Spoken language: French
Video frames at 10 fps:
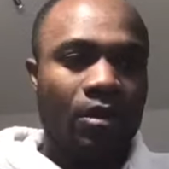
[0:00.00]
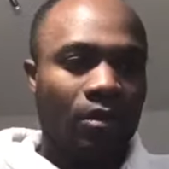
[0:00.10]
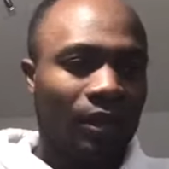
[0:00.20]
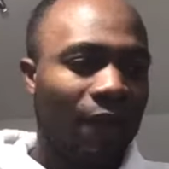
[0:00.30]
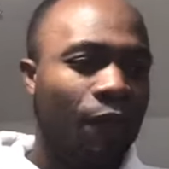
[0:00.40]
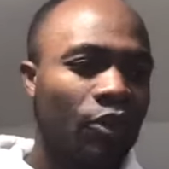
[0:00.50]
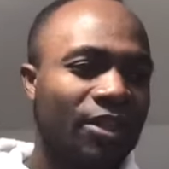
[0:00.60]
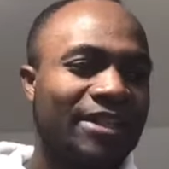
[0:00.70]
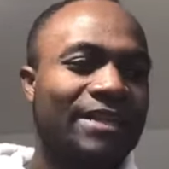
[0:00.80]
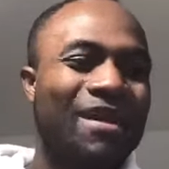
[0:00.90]
euh, la
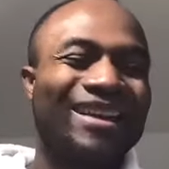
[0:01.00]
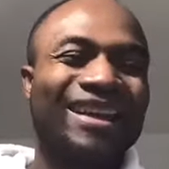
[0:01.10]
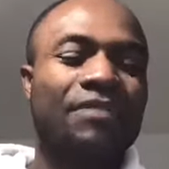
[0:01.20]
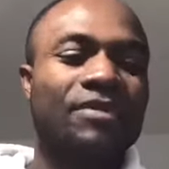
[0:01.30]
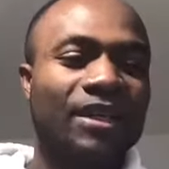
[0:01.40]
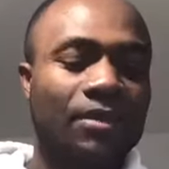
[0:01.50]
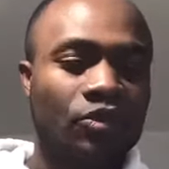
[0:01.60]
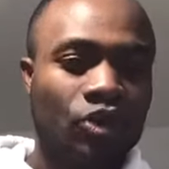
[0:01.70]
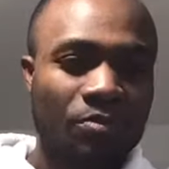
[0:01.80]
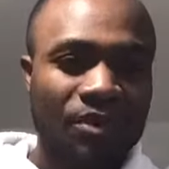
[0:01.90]
force cybercriminelle de
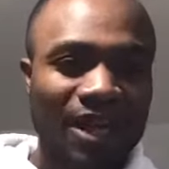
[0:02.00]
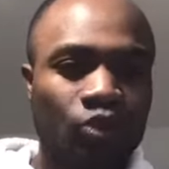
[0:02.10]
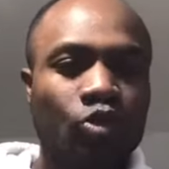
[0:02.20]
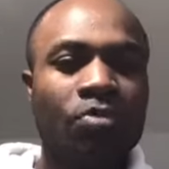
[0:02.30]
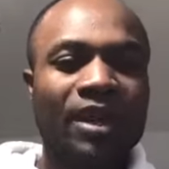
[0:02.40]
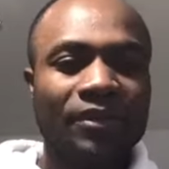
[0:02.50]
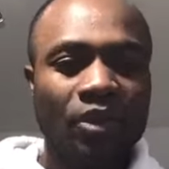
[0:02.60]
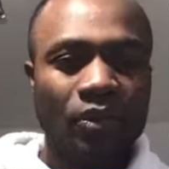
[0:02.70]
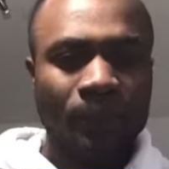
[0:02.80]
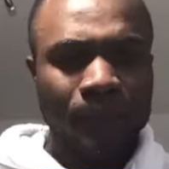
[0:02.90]
M. Bia doublé
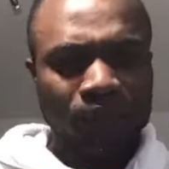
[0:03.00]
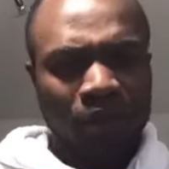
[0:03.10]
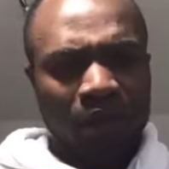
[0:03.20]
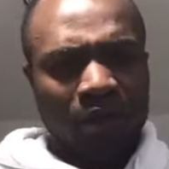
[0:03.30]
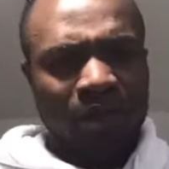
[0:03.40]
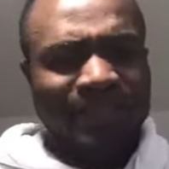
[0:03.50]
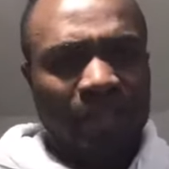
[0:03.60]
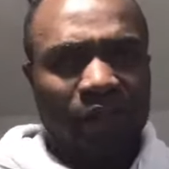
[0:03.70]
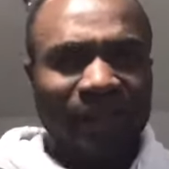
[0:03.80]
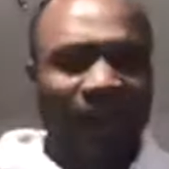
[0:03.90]
de euh,
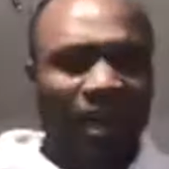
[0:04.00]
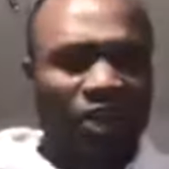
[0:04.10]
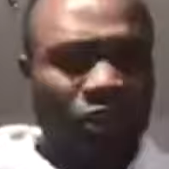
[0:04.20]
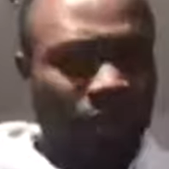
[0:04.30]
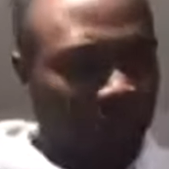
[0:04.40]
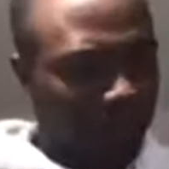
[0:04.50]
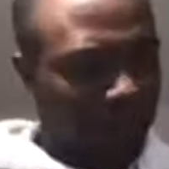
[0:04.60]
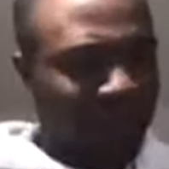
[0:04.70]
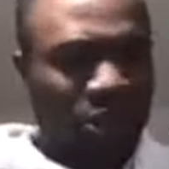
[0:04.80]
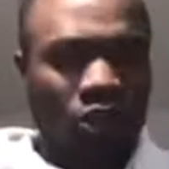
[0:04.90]
celle d'Atanganji
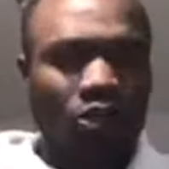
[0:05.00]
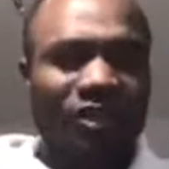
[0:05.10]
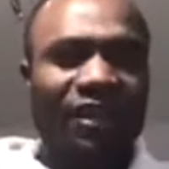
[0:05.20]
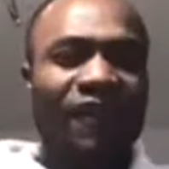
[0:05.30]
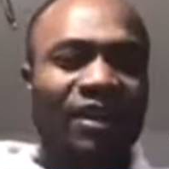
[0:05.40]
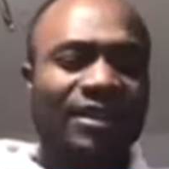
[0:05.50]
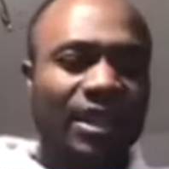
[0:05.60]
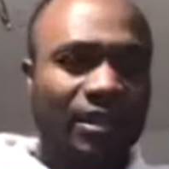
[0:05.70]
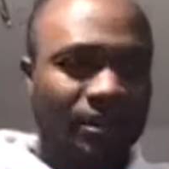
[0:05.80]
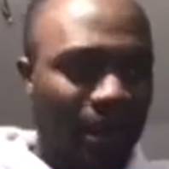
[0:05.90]
et se sont
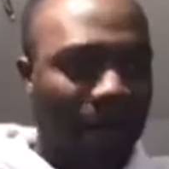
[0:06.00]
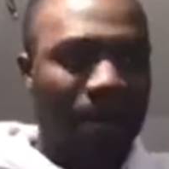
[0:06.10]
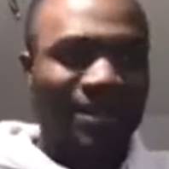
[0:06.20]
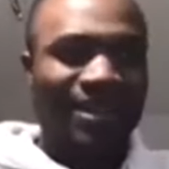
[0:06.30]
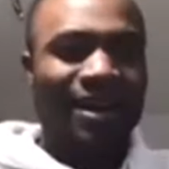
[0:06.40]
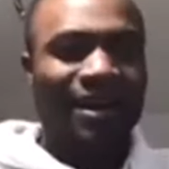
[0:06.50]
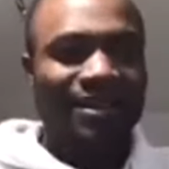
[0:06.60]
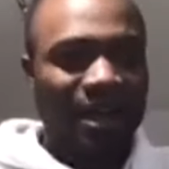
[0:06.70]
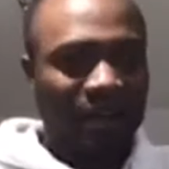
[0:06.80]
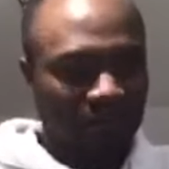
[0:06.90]
déversés en masse et en
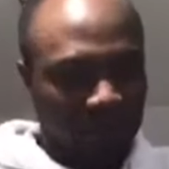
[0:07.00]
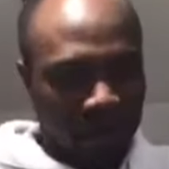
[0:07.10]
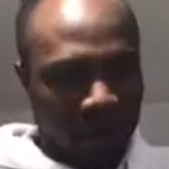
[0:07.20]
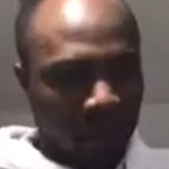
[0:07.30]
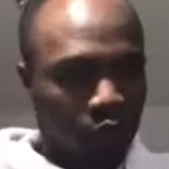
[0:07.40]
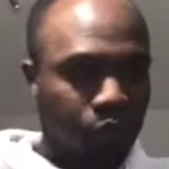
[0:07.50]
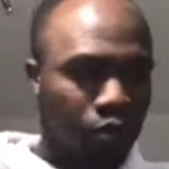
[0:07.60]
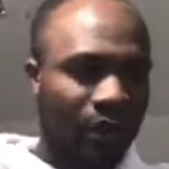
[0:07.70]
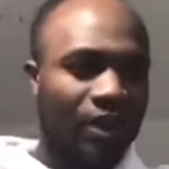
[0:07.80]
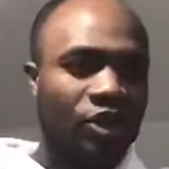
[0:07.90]
cascade pour
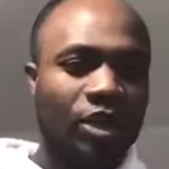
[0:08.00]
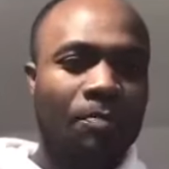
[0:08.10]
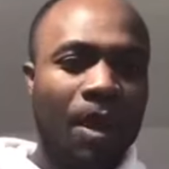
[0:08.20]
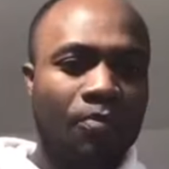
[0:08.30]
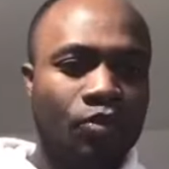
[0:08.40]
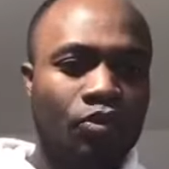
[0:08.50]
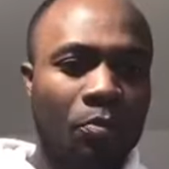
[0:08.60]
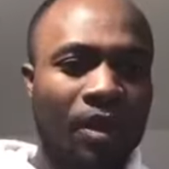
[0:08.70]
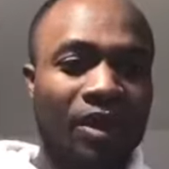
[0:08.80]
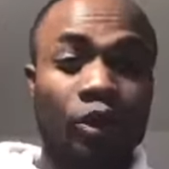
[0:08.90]
bloquer. Je n'ai pas pu
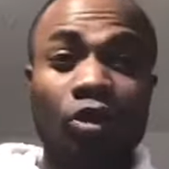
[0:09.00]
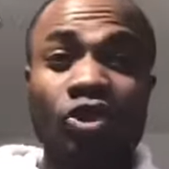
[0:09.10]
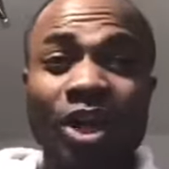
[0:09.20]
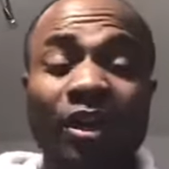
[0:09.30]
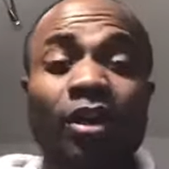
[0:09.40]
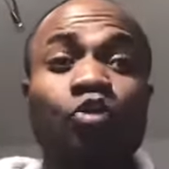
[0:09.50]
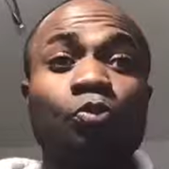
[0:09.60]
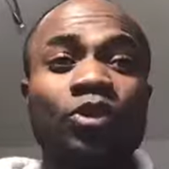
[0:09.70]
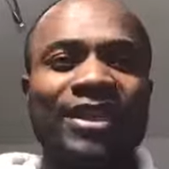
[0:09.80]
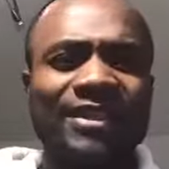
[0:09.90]
le prendre. Donc j'ai
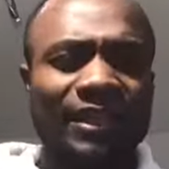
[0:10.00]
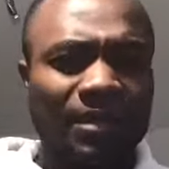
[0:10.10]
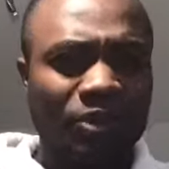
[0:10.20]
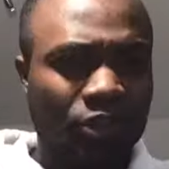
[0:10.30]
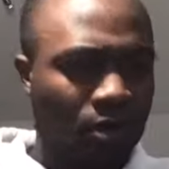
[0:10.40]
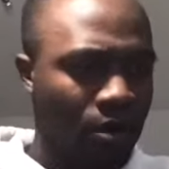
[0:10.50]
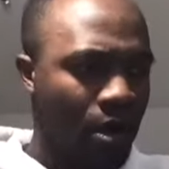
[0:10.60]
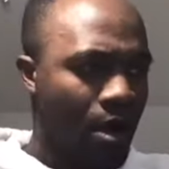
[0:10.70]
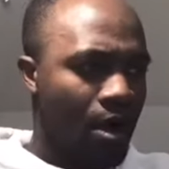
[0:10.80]
repoussé cette émission